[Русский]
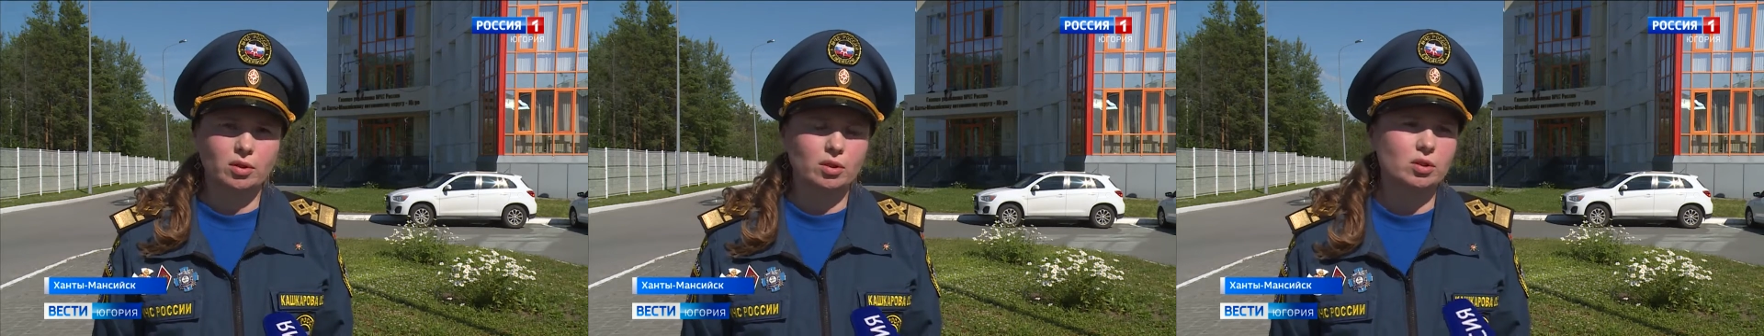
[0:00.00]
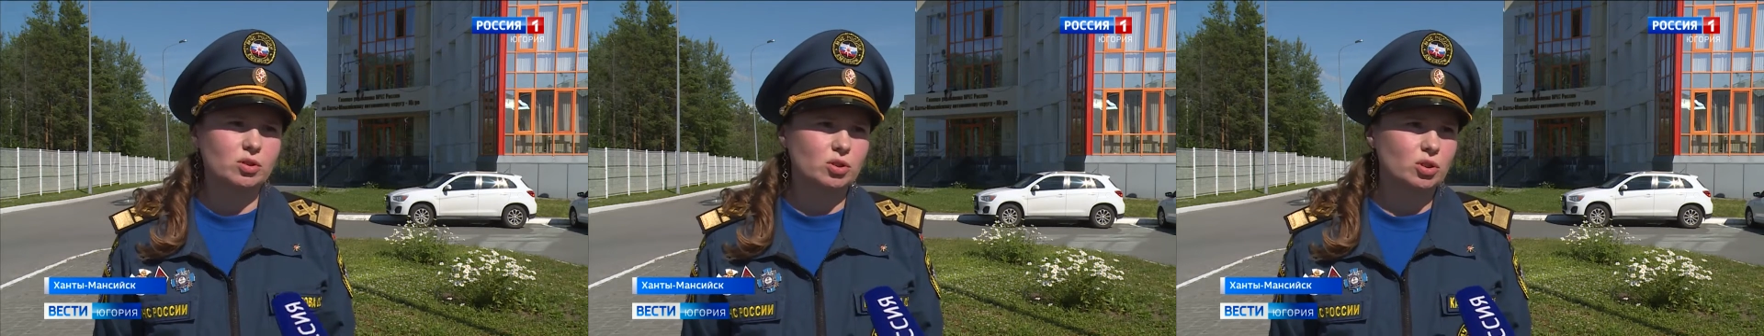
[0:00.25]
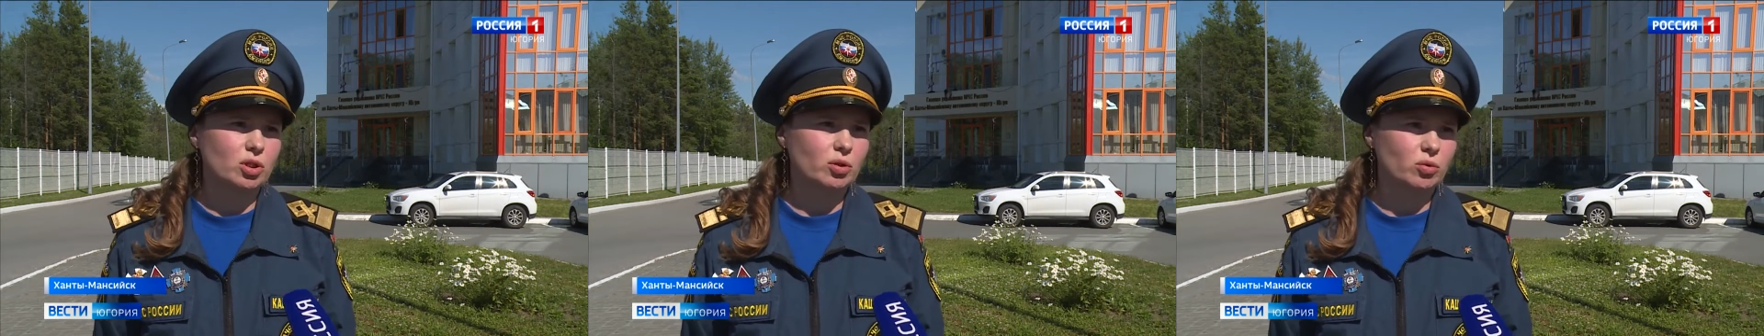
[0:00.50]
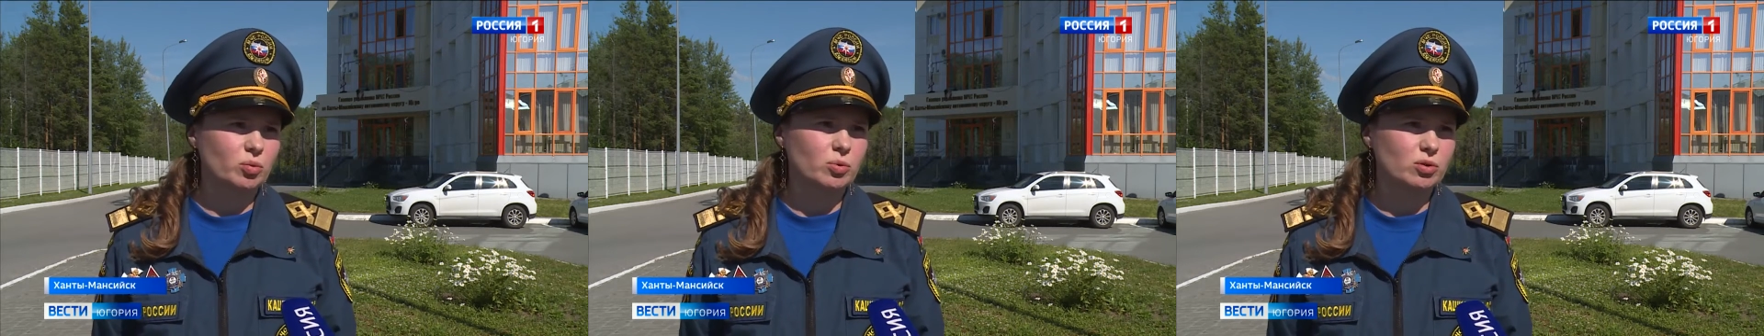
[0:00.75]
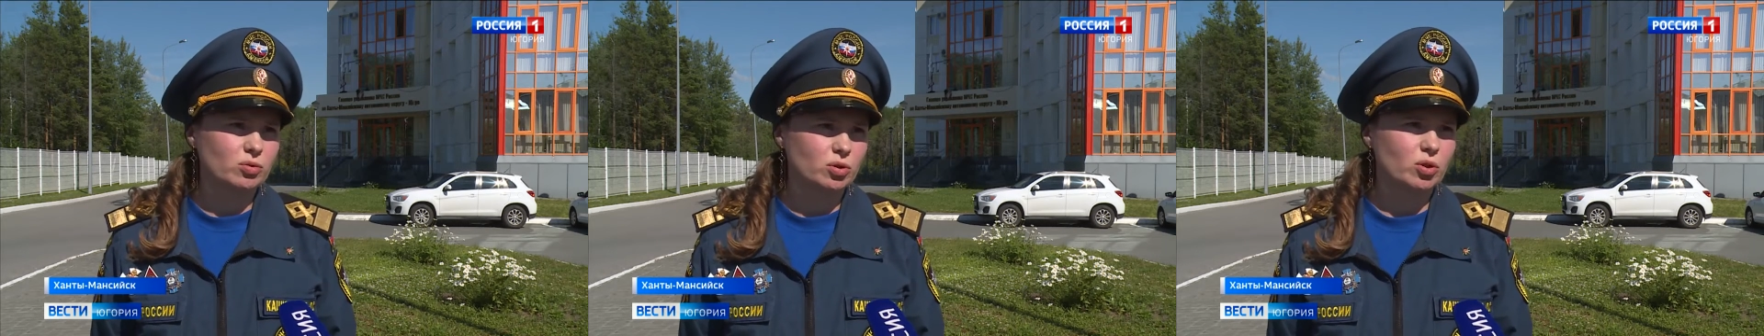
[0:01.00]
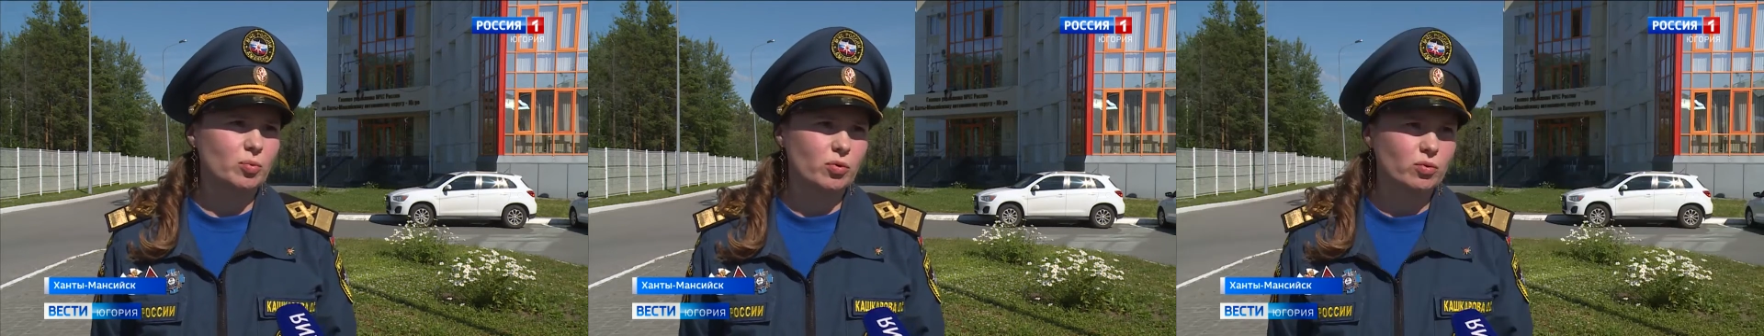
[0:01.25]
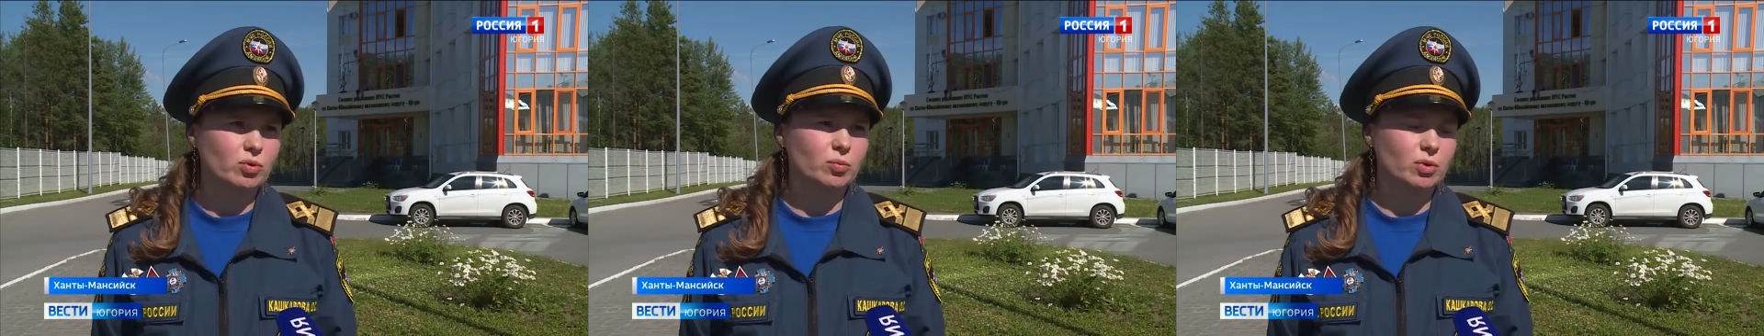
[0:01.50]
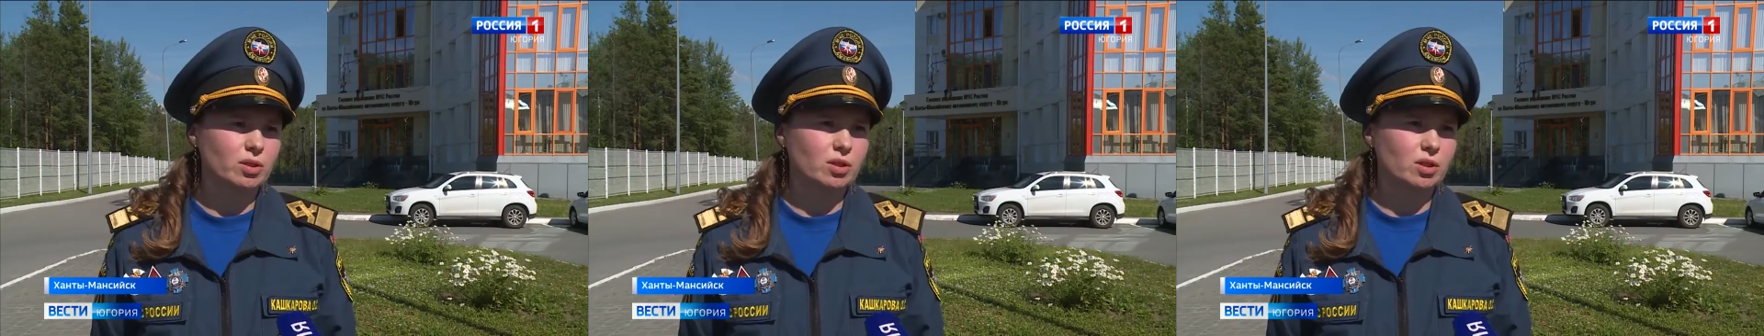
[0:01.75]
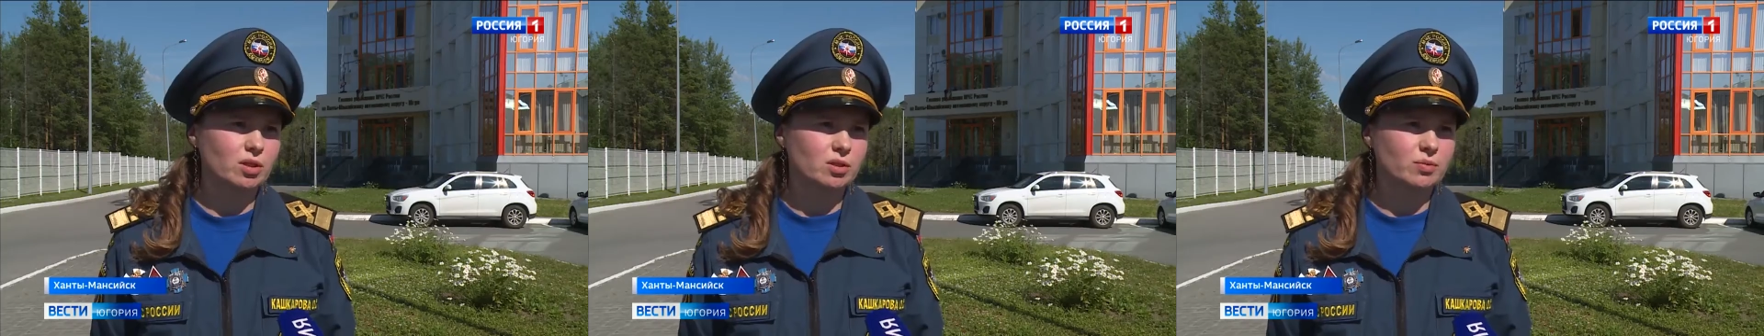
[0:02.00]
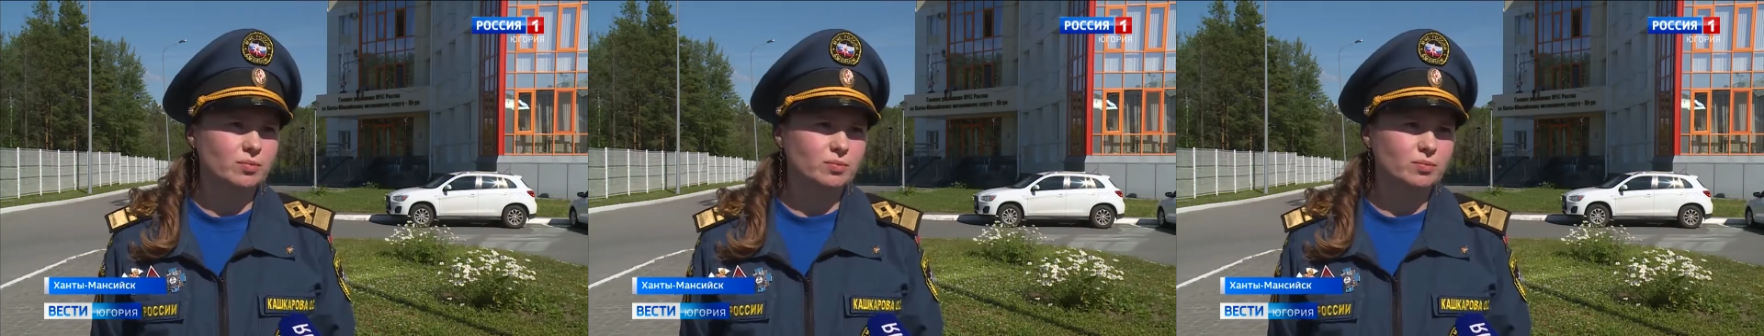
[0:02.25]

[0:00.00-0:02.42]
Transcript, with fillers: И, к сожалению, это послужило поводом для трагедии.